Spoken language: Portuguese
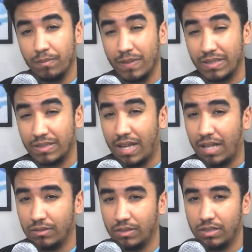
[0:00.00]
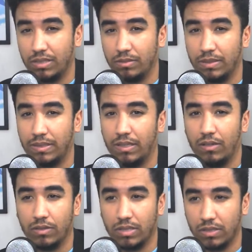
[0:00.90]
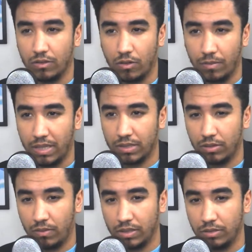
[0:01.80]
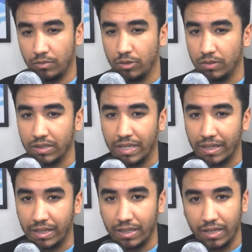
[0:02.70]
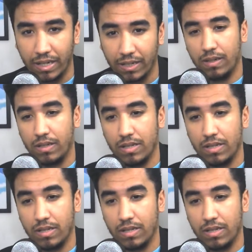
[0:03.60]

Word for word: pesados em cima dele, ou seja, começam a diminuir quem ele é.